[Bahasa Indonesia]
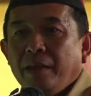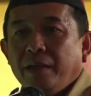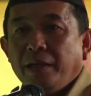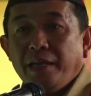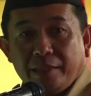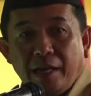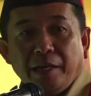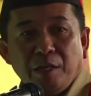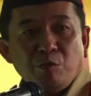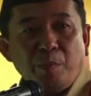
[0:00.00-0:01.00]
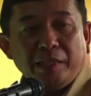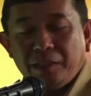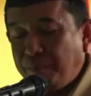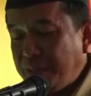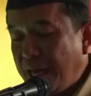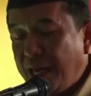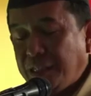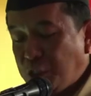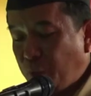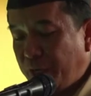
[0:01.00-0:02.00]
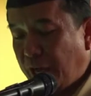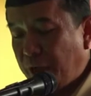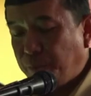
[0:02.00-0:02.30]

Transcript: kegiatan ini supaya tetap berjalan sesuai dengan